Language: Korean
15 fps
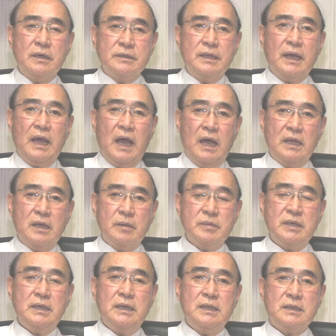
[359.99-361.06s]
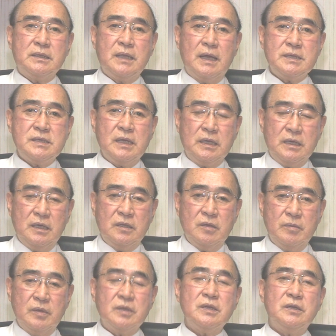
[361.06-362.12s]
근데 간암이 일단 생기게
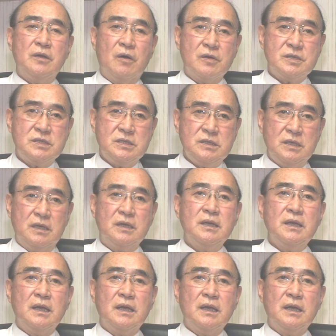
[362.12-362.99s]
되면 역시